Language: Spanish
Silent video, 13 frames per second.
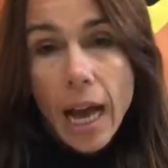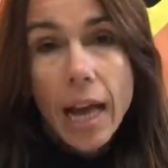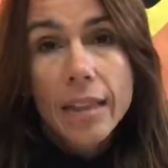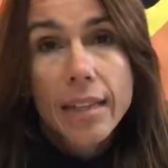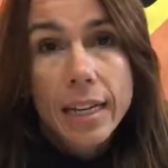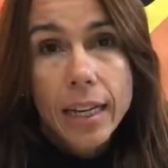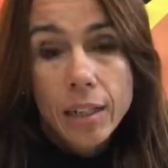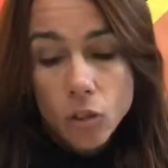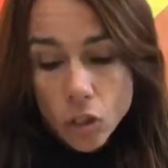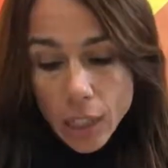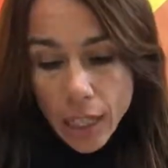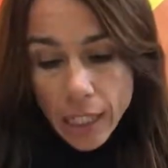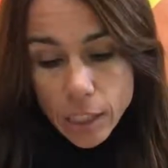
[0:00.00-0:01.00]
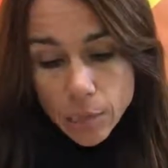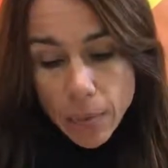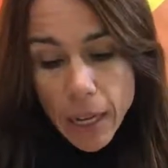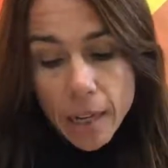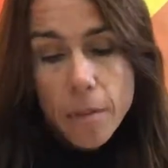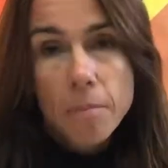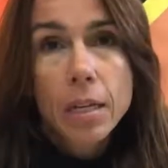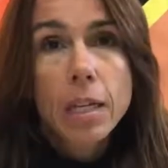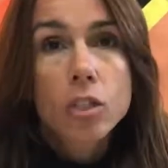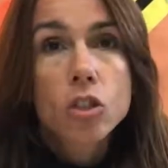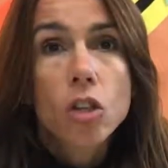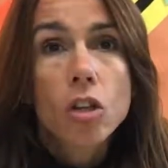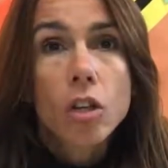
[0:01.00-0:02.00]
Acercándose a Gaspar,
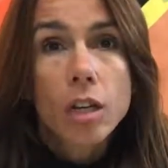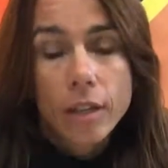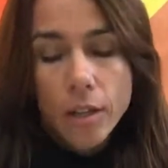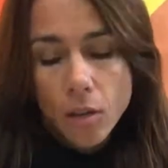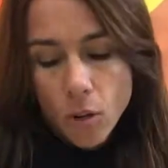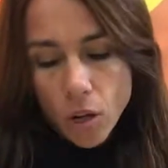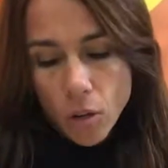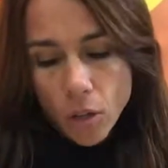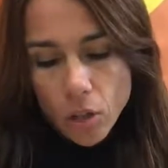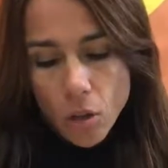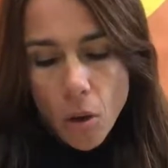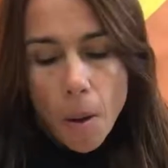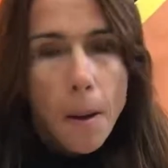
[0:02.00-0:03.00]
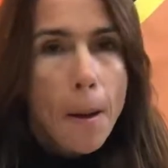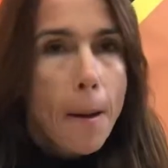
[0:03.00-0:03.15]
Melchor le dijo al oído,